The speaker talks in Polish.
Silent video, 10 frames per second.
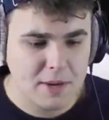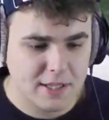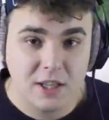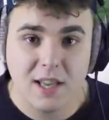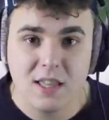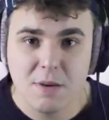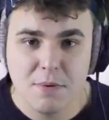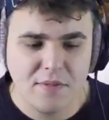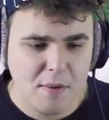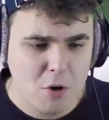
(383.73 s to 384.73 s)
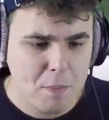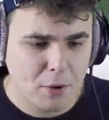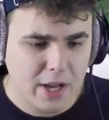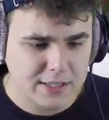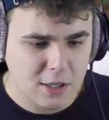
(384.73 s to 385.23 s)
domek I chętnie bym wam go
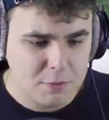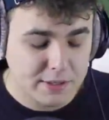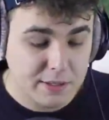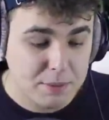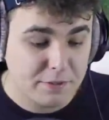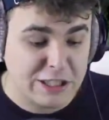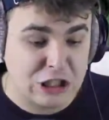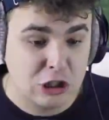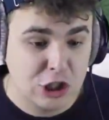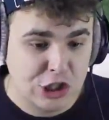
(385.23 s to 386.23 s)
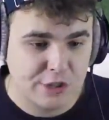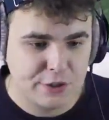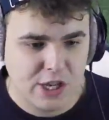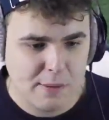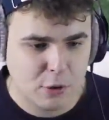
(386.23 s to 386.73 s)
pokazał, bo jest naprawdę śliczny,
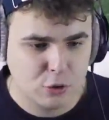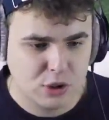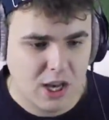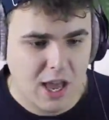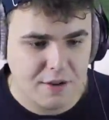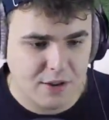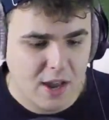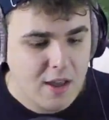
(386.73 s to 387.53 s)
widziałem go już na live,